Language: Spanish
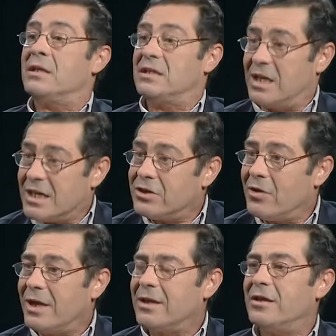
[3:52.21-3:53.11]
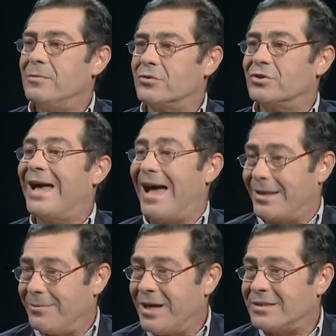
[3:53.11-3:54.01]
Si a esto le añadimos,
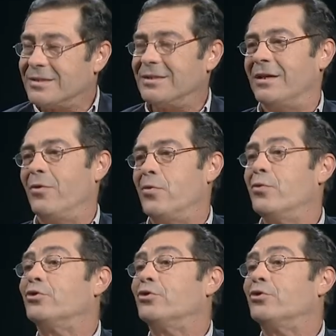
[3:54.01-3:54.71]
además, un